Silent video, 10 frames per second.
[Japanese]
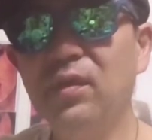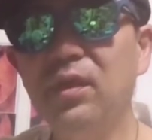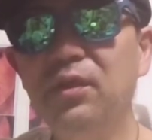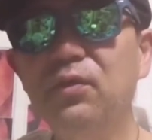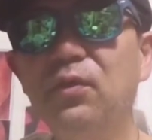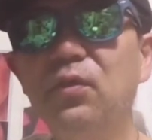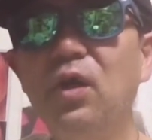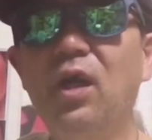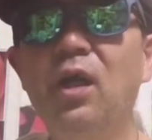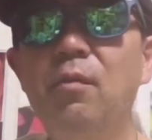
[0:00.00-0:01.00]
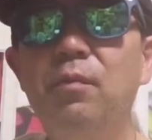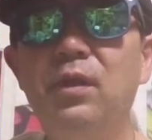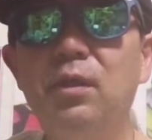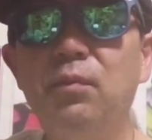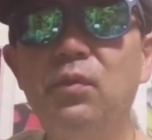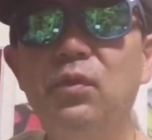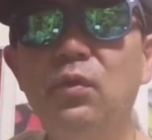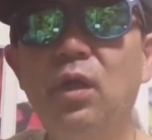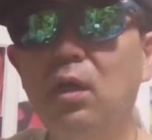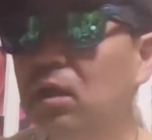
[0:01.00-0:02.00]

で、いうことは、マイナポイントは、